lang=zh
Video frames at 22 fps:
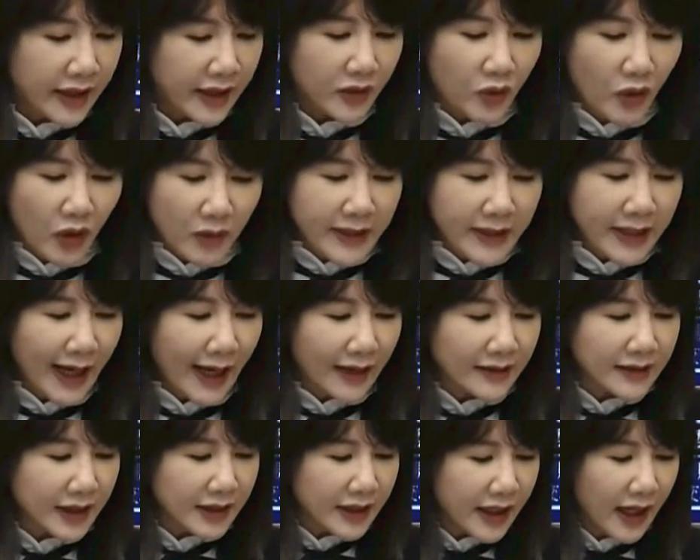且国民
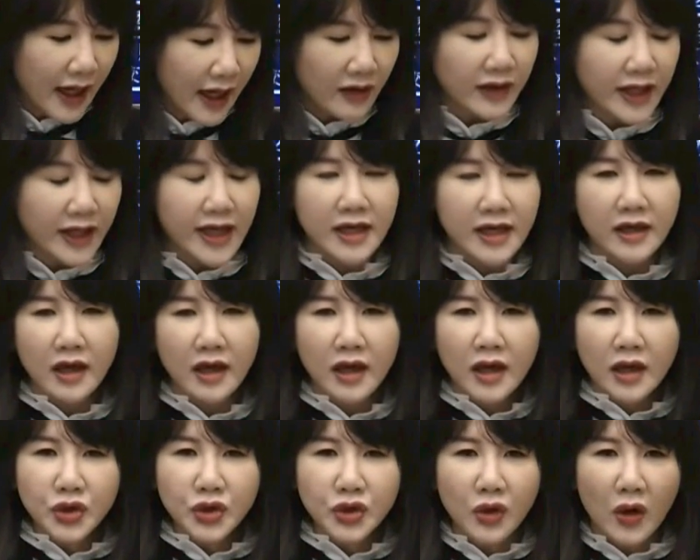党的条例
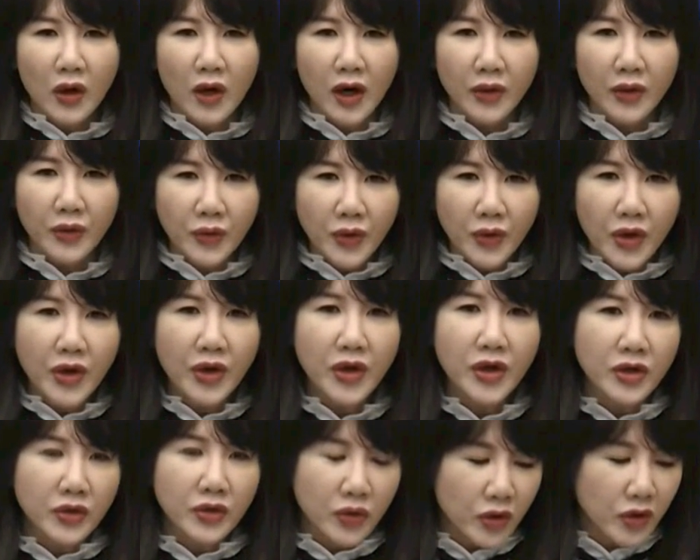所
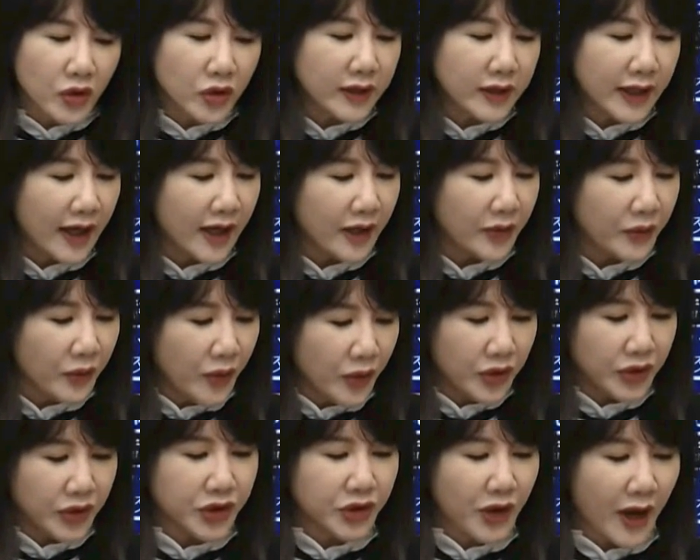预估的
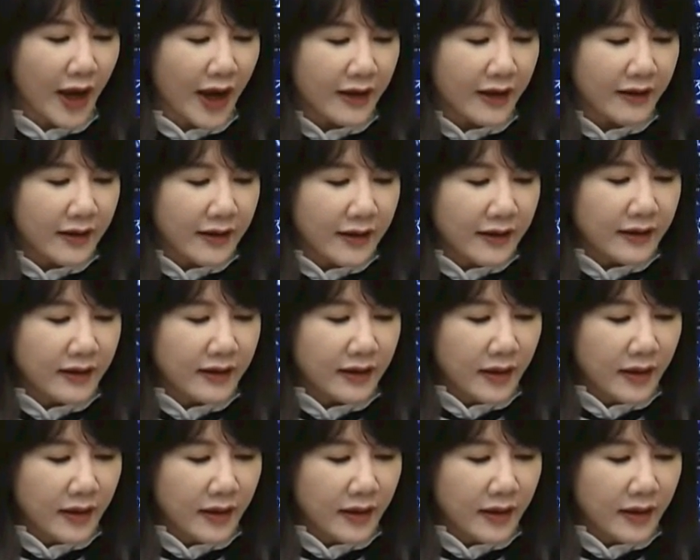预算